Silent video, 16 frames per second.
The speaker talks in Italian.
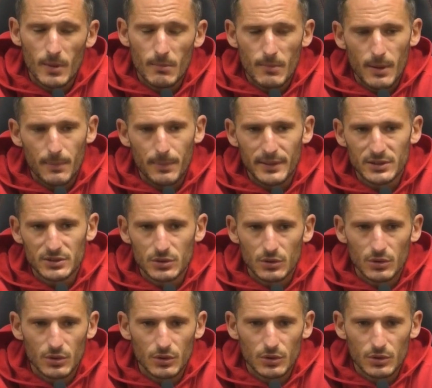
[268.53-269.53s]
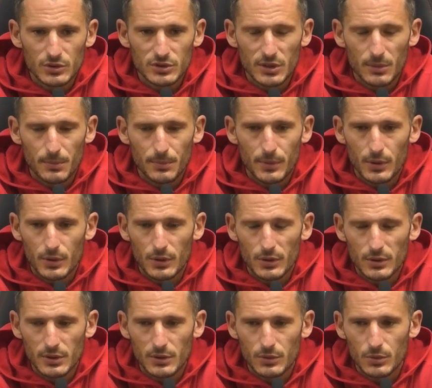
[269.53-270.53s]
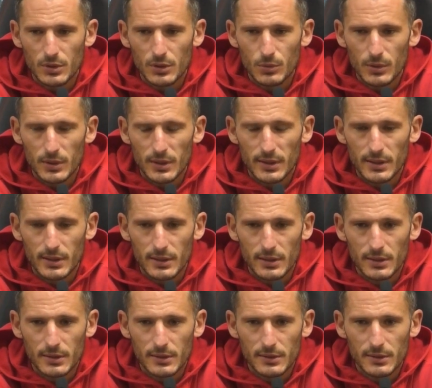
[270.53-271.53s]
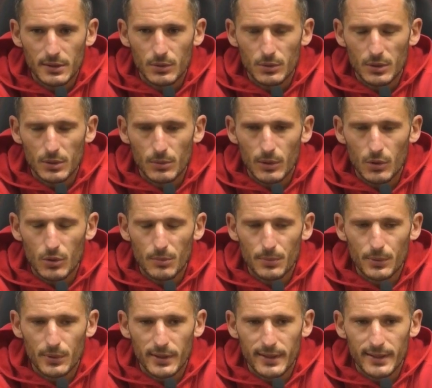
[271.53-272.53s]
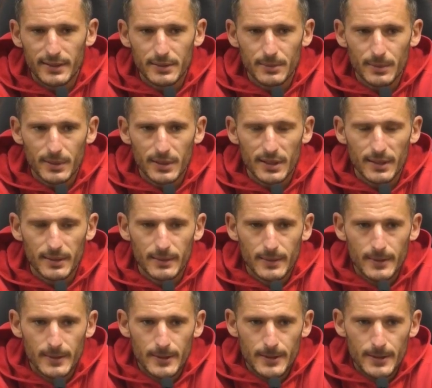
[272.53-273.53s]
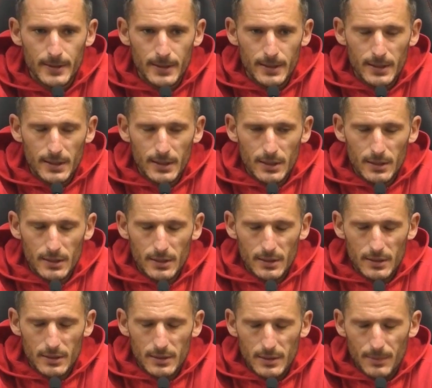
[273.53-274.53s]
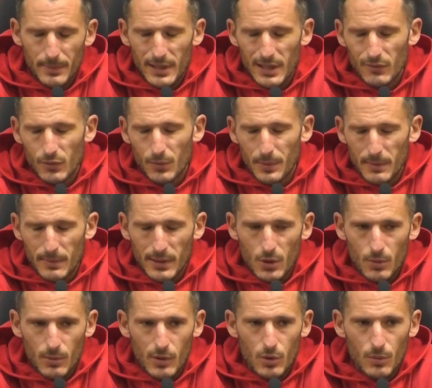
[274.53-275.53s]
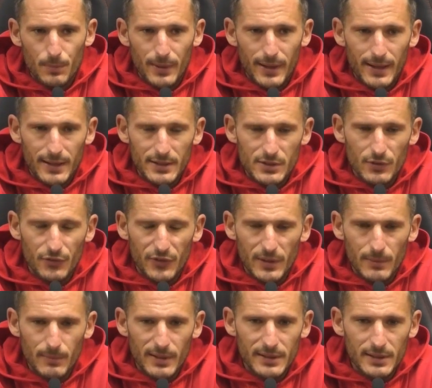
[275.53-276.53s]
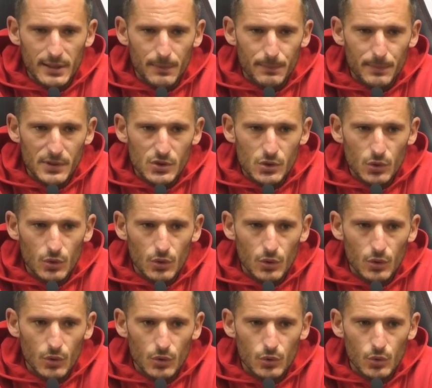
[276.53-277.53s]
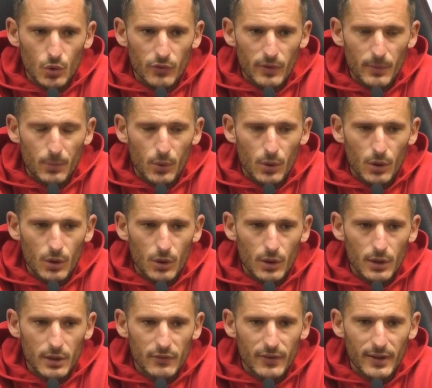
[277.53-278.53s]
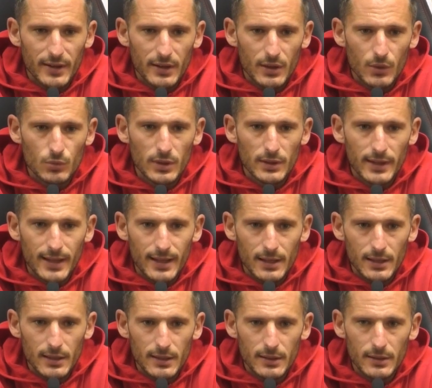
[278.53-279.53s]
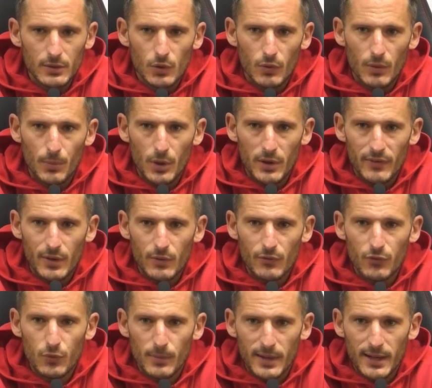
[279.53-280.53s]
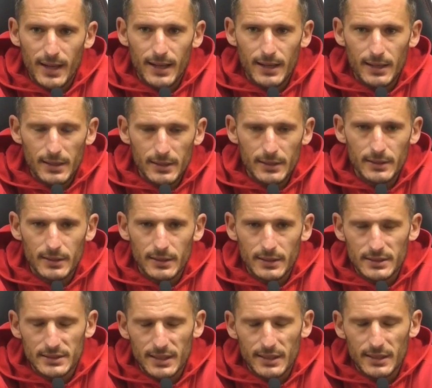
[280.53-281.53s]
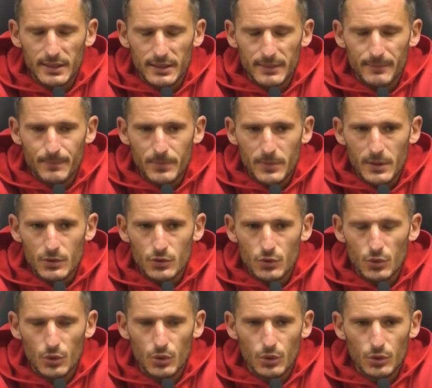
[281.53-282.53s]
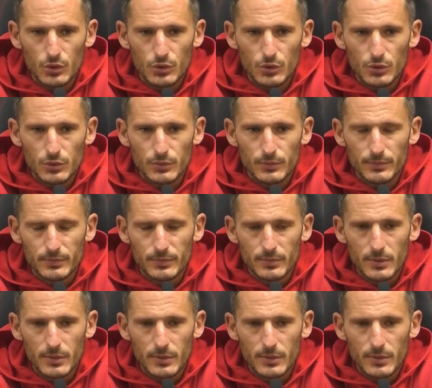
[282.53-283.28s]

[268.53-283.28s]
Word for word: Ma penso sia un po' di tutte e due, tutte e due le componenti, perché ne parlavo prima anche con i miei compagni, io finalmente capisco dove può arrivare un Anelli, dove può arrivare un Fumagalli, che sai sono,